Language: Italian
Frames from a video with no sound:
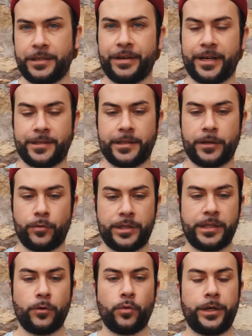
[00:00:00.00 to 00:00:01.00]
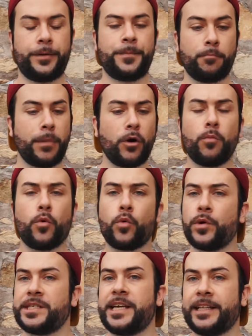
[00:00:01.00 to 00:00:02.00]
diversa da questa qui, ma
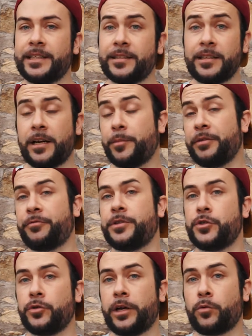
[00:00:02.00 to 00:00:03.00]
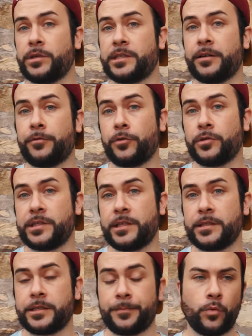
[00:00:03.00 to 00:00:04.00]
comunque si è adattata alla perfezione a questa foto stessa.